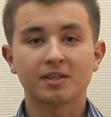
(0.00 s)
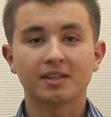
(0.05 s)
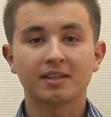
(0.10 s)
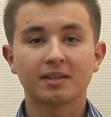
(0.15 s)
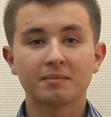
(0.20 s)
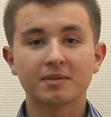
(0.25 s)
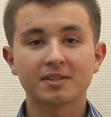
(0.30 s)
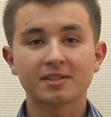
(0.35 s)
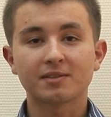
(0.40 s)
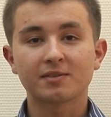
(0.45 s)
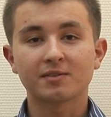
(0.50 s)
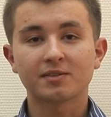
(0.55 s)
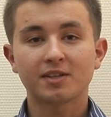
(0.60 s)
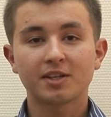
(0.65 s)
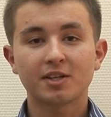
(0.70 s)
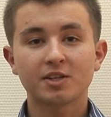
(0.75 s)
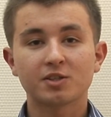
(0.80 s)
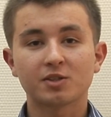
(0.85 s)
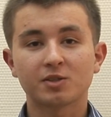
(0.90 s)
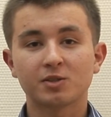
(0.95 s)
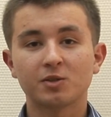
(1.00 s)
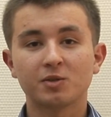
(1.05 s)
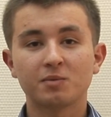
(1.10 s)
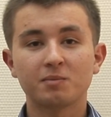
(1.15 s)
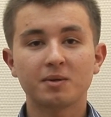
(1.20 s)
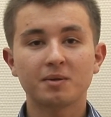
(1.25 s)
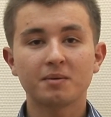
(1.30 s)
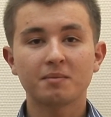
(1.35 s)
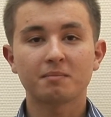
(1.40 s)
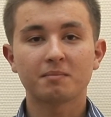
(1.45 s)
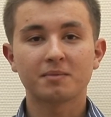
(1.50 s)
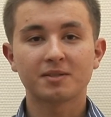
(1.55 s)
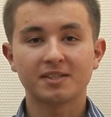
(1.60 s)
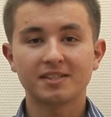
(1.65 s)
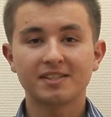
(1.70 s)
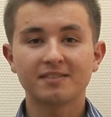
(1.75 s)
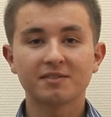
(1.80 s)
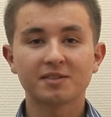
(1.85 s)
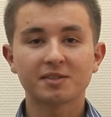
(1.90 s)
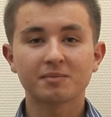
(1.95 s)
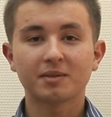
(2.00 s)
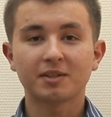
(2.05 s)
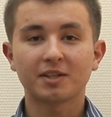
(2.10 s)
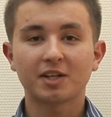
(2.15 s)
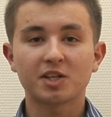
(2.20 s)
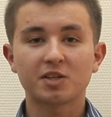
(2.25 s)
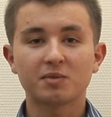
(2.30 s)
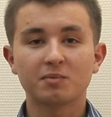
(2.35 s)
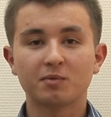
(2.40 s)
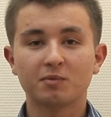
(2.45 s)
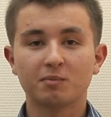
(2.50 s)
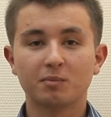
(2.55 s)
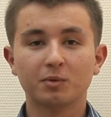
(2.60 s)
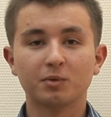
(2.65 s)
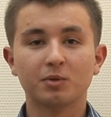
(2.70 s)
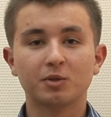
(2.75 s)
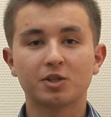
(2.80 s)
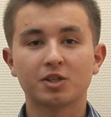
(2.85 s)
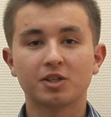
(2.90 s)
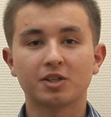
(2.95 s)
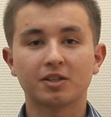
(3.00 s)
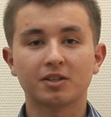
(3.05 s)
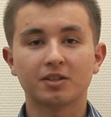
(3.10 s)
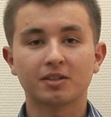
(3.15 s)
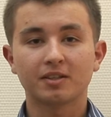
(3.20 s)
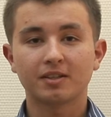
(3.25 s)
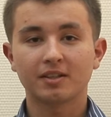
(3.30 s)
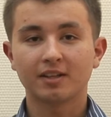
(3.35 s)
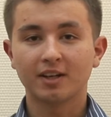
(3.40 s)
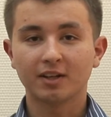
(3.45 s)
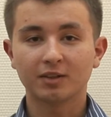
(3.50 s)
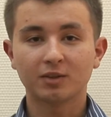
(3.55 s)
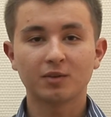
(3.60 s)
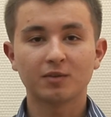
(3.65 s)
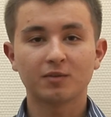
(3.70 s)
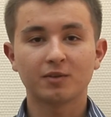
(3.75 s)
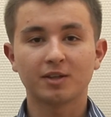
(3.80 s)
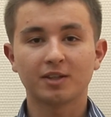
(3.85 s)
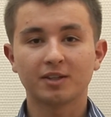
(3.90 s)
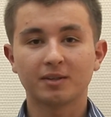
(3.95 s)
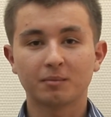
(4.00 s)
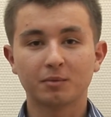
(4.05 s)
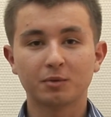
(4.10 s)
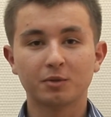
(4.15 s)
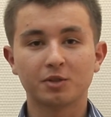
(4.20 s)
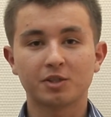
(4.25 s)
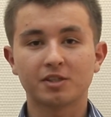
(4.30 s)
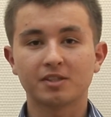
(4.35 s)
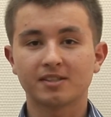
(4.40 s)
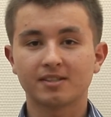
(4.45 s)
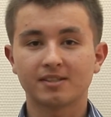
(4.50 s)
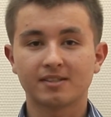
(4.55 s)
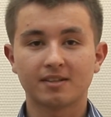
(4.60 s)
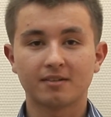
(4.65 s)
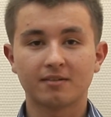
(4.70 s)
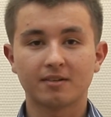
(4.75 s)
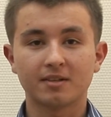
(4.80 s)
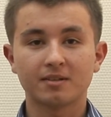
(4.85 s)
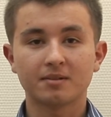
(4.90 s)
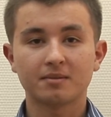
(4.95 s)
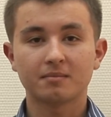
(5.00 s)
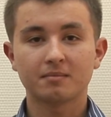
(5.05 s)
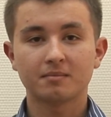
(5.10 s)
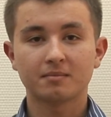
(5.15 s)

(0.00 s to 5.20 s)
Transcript: – это место встречи с людьми, позитивно смотрящими в будущее и готовые это будущее создавать.